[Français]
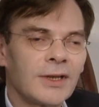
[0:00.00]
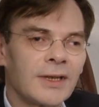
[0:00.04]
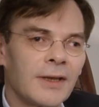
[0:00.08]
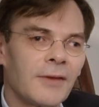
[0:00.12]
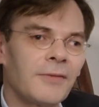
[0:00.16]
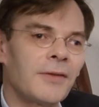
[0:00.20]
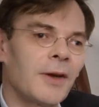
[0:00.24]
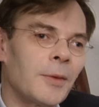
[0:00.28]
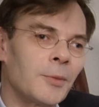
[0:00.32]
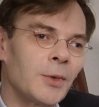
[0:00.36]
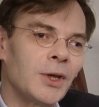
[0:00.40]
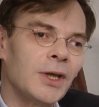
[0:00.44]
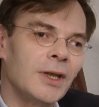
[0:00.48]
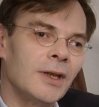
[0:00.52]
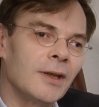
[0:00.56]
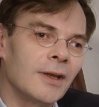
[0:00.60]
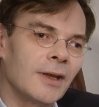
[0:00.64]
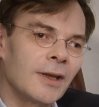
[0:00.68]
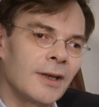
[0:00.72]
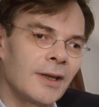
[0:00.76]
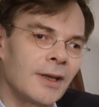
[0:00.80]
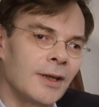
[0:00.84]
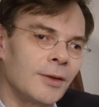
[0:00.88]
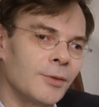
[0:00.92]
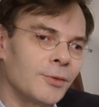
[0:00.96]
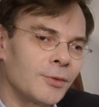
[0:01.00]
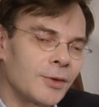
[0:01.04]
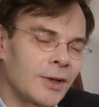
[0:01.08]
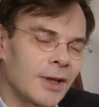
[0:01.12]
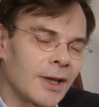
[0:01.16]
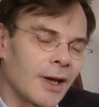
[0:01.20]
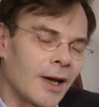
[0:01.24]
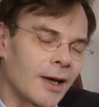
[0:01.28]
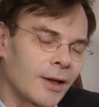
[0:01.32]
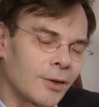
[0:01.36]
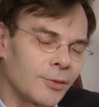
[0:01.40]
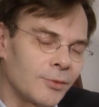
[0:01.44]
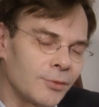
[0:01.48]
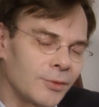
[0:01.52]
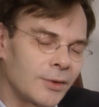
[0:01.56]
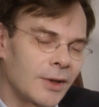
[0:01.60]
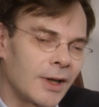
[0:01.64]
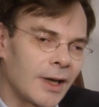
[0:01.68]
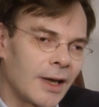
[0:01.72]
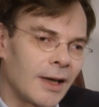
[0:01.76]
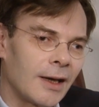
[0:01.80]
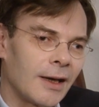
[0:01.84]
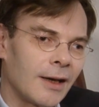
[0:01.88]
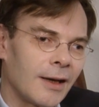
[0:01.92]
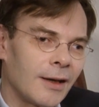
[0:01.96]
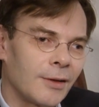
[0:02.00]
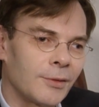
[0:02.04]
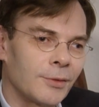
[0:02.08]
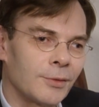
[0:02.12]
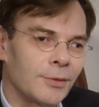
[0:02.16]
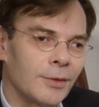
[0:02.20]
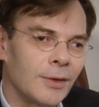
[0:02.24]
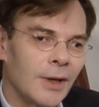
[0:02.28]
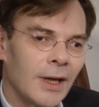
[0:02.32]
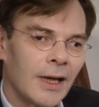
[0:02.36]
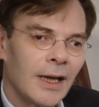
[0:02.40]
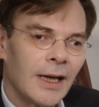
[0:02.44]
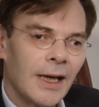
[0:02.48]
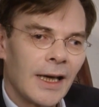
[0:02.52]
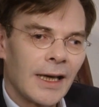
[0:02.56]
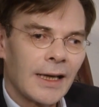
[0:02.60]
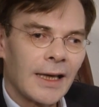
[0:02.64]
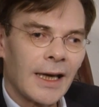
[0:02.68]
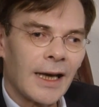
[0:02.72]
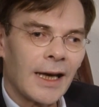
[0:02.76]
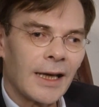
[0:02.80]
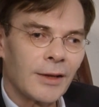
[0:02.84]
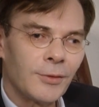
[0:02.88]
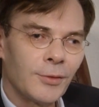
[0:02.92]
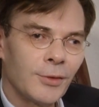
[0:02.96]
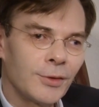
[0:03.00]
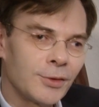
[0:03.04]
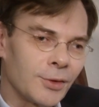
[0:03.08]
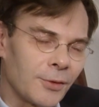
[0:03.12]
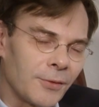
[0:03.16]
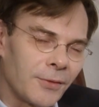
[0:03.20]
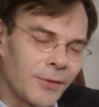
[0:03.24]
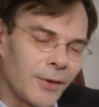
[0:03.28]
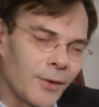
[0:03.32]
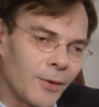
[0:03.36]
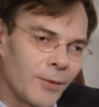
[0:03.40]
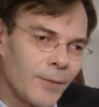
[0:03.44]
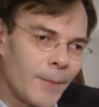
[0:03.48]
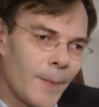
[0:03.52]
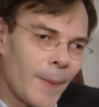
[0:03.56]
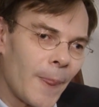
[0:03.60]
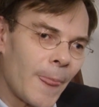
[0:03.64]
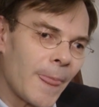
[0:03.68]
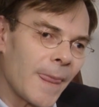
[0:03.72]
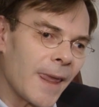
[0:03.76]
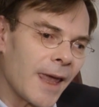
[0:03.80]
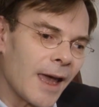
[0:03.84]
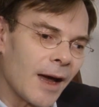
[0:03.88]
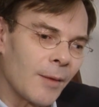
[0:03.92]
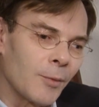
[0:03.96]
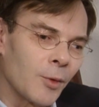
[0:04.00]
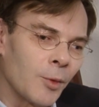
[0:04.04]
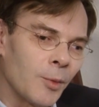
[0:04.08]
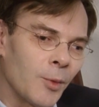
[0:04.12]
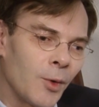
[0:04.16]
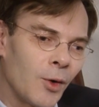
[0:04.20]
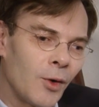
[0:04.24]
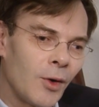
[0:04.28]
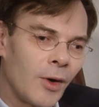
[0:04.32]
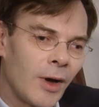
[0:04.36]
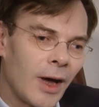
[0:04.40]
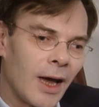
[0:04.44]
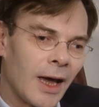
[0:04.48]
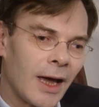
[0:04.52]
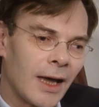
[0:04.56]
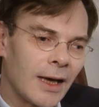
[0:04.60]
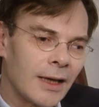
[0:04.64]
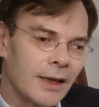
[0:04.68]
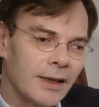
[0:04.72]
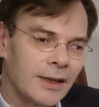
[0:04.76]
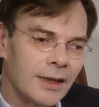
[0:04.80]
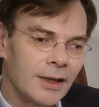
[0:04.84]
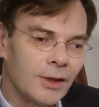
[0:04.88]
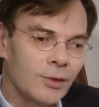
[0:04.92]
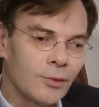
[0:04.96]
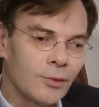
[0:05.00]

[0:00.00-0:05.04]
sa famille et qui donc qui raconte qu'elle a, euh, deux enfants. Et à un moment, elle dit